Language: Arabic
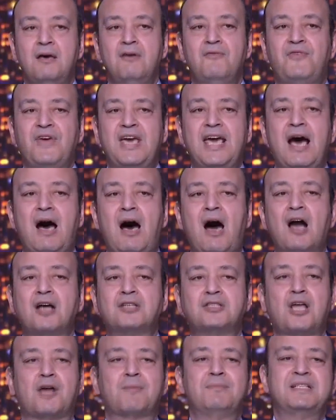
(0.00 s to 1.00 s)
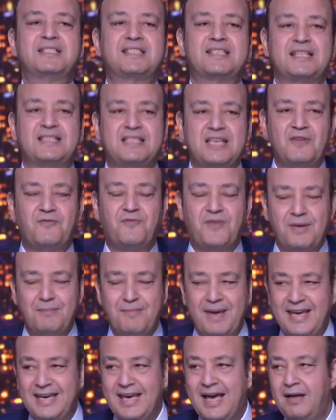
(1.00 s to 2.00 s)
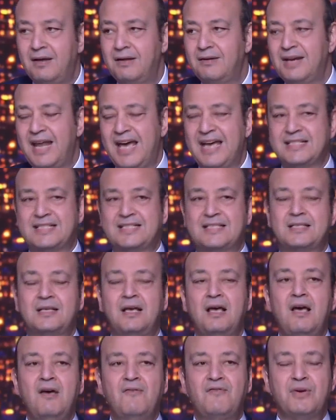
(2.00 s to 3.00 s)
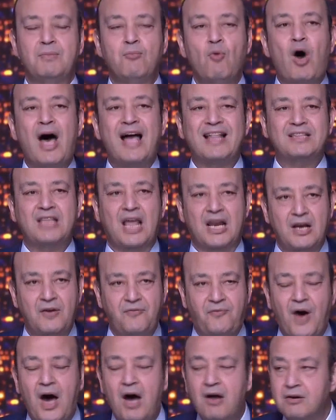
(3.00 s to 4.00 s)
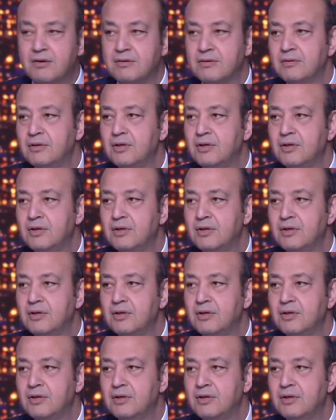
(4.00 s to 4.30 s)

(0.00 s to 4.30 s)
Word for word: فيها اكتر من 60% ناس في معدل الفقر